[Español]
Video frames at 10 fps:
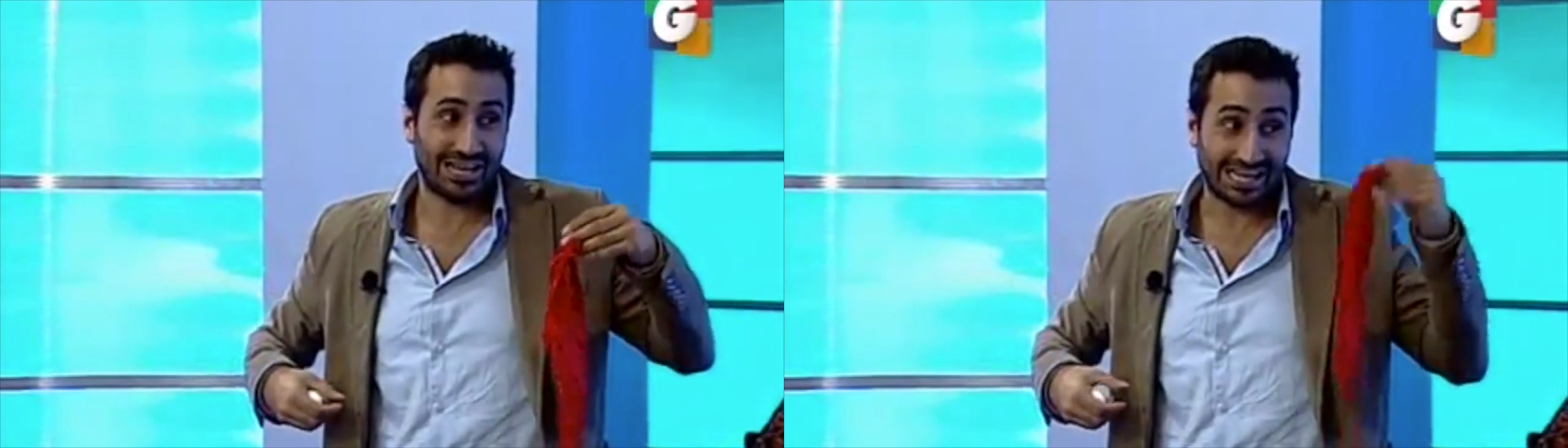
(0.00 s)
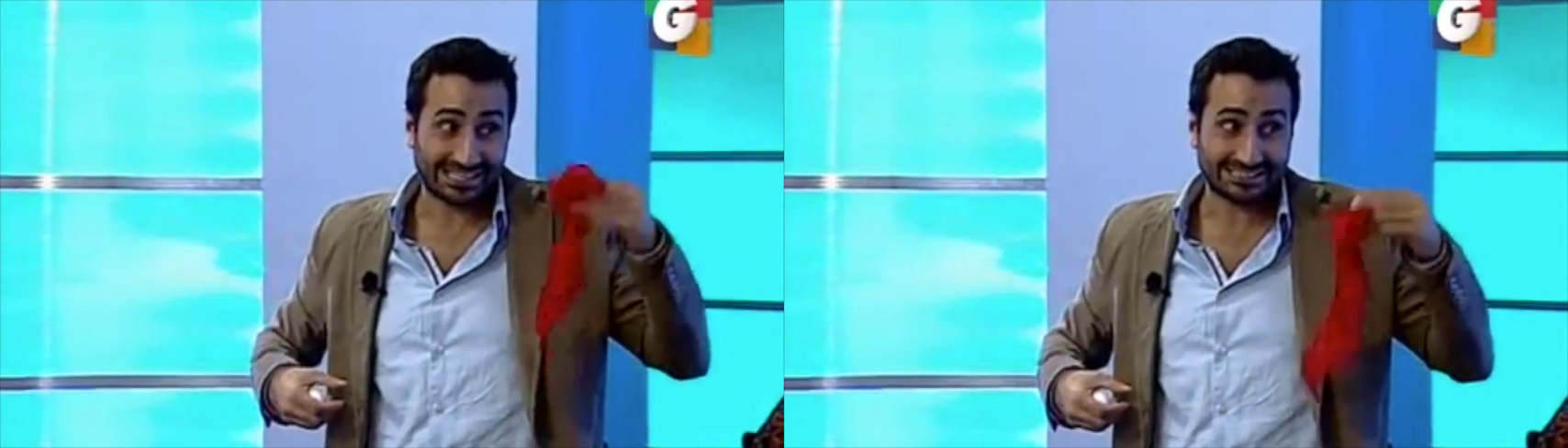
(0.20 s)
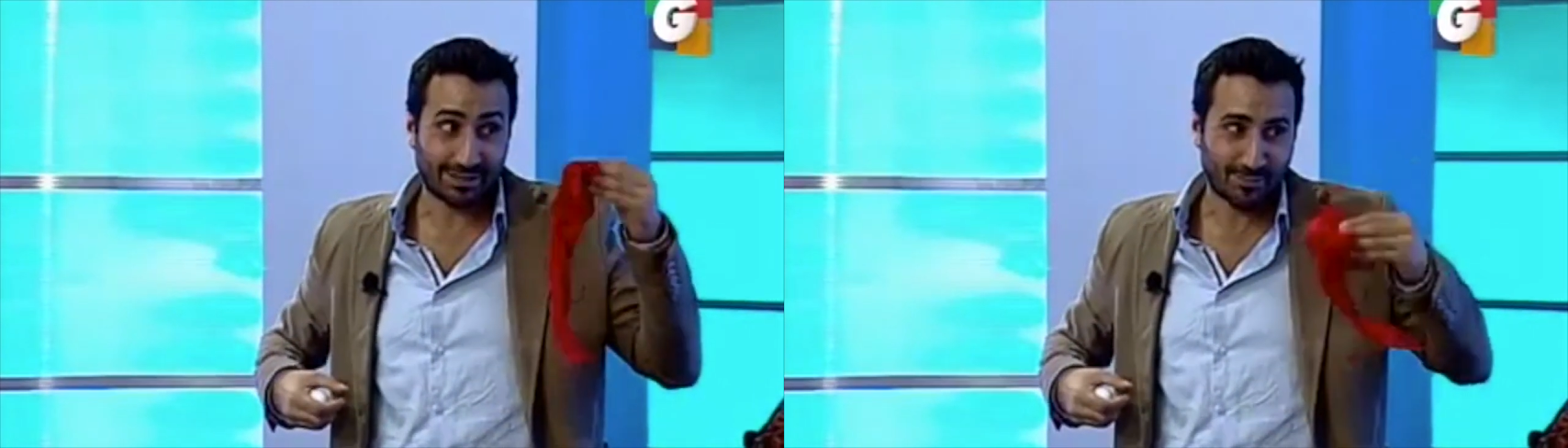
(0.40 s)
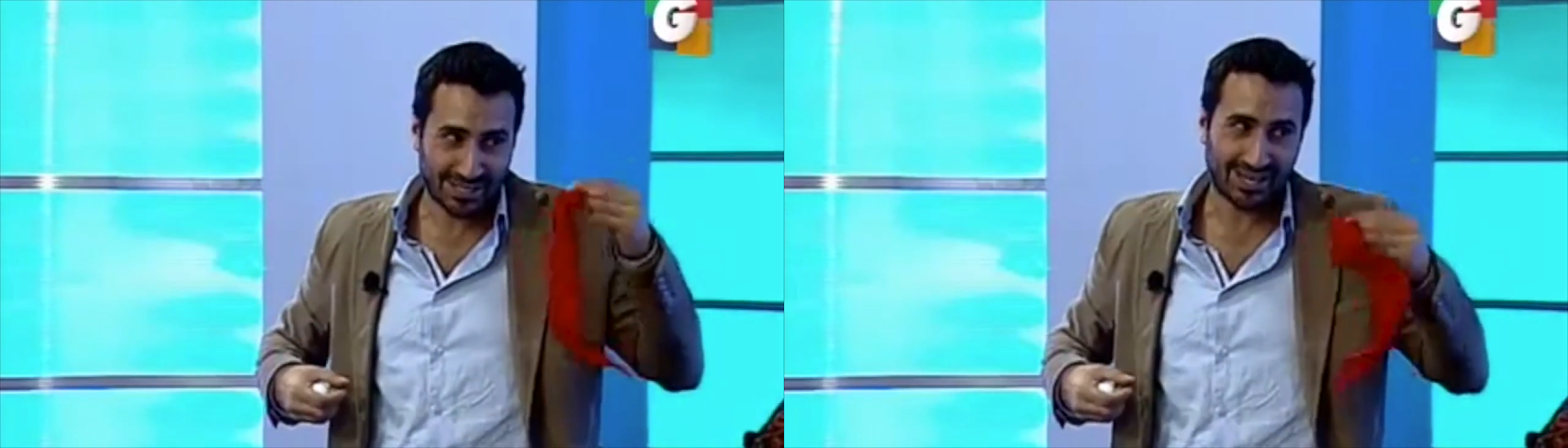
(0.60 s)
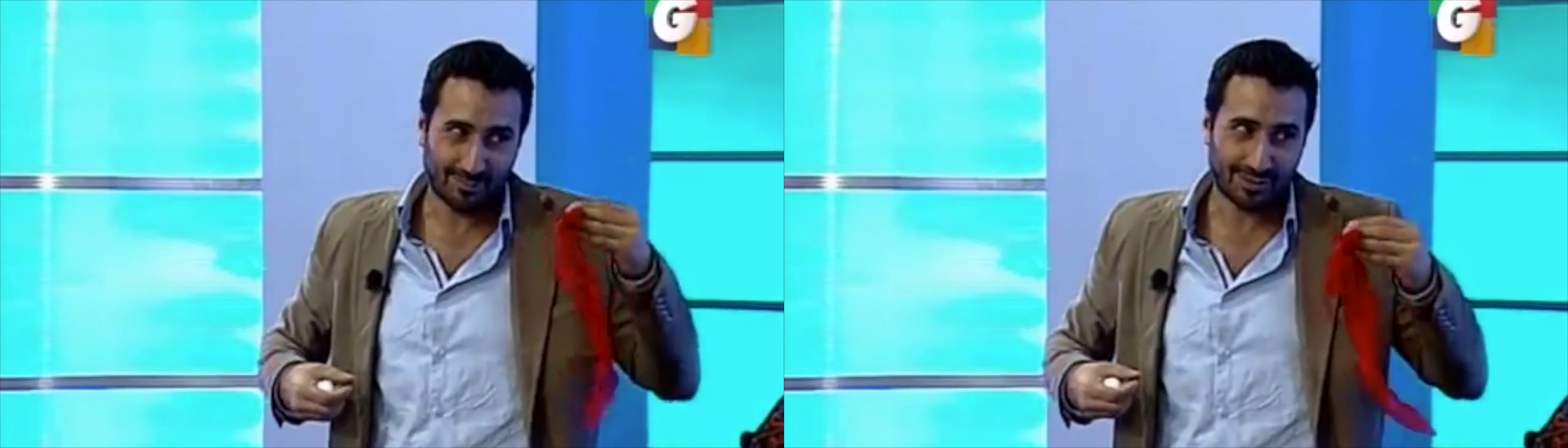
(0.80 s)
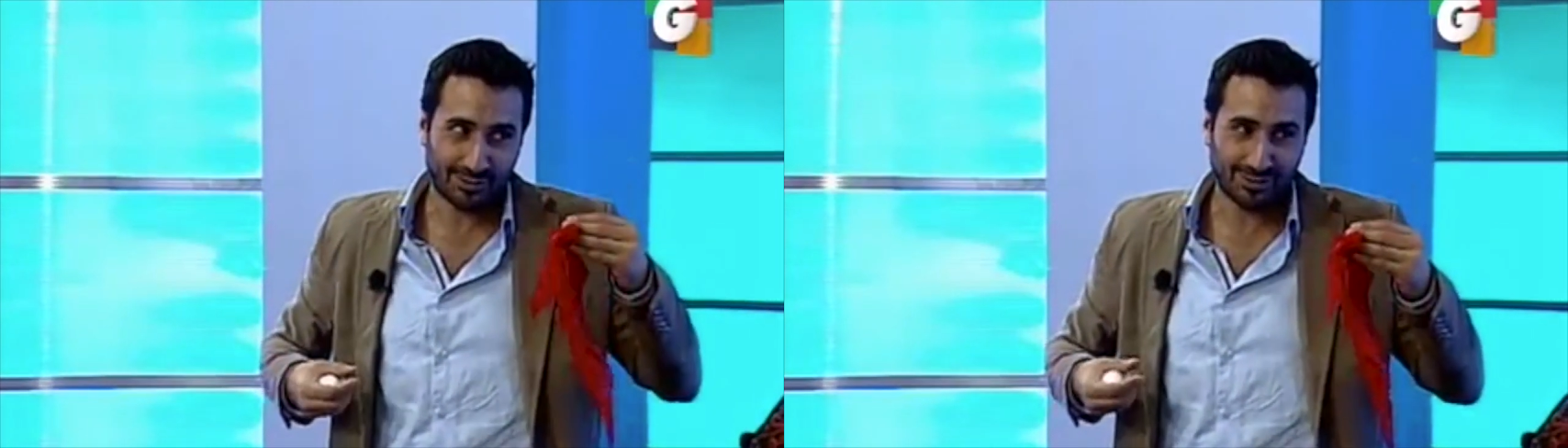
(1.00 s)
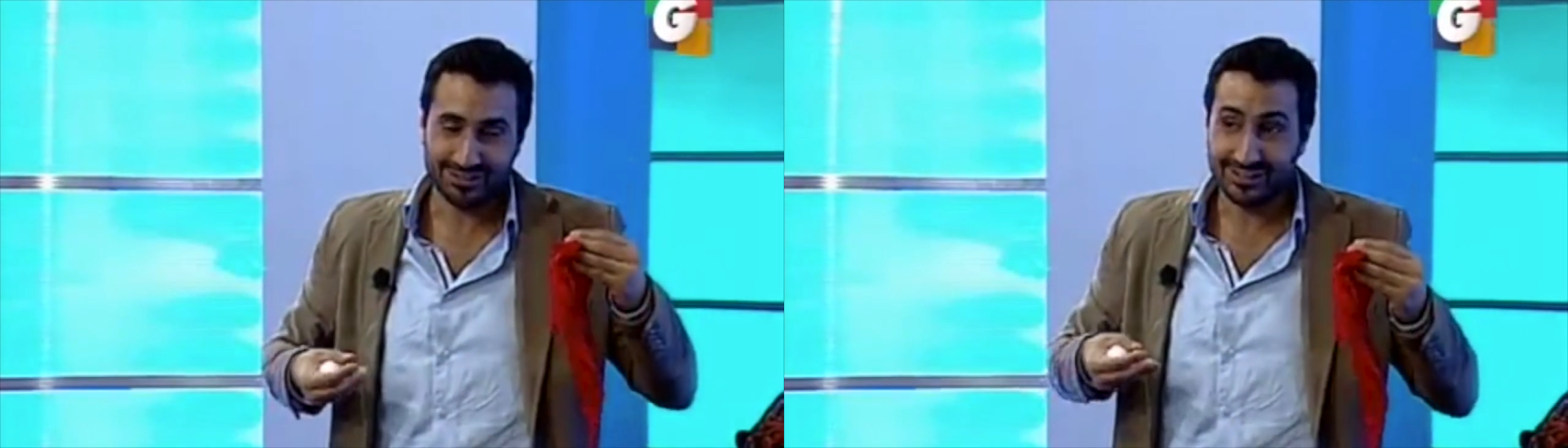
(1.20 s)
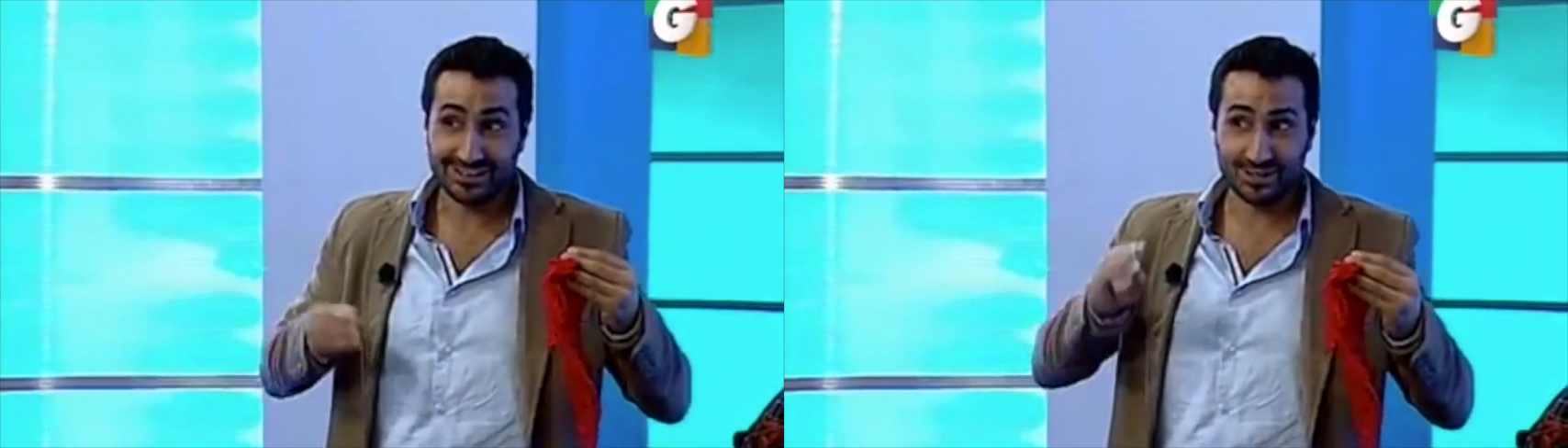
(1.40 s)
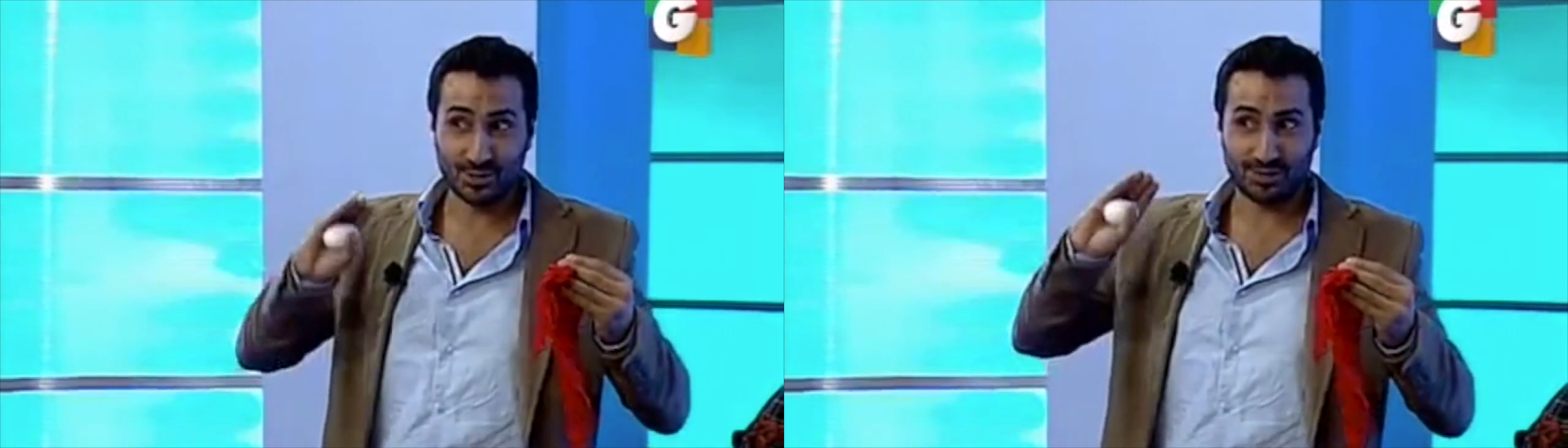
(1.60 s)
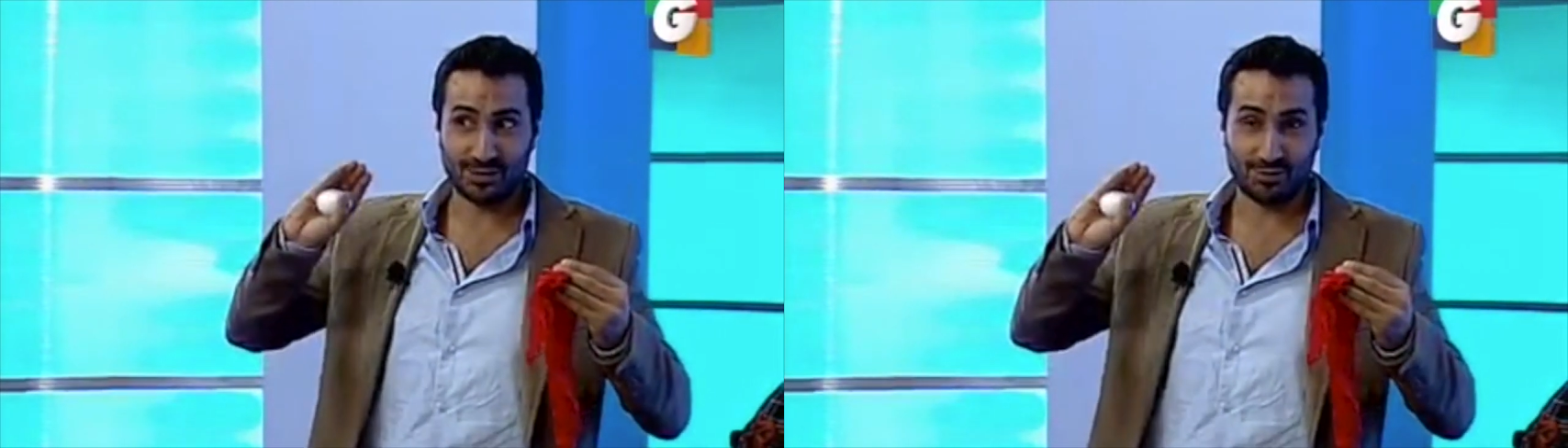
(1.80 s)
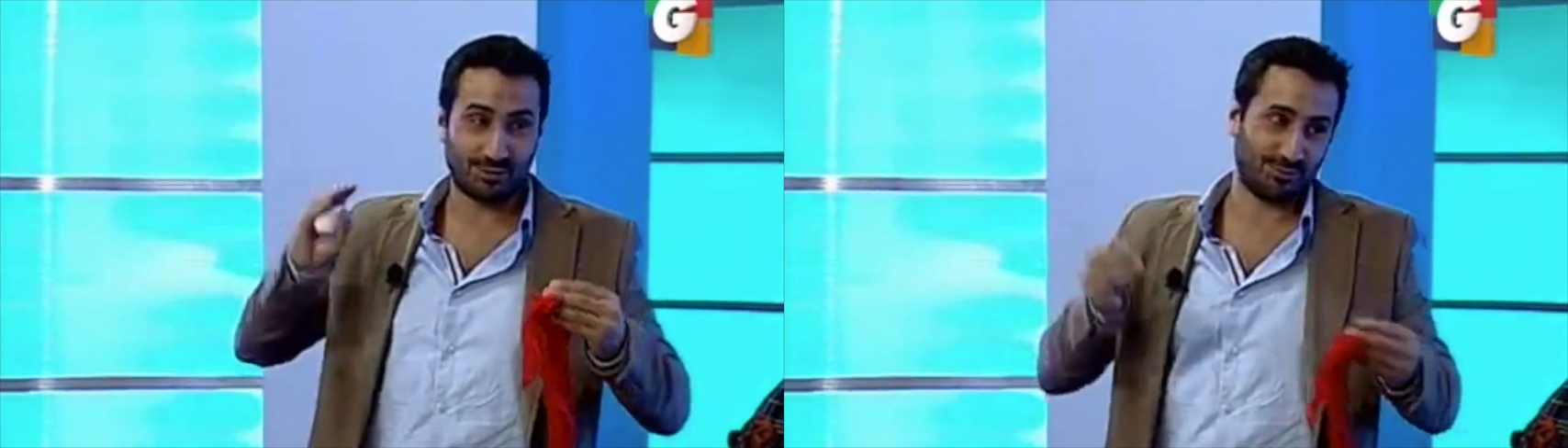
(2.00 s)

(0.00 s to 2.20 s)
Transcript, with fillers: la gente mira el pañuelo y no mira el huevo.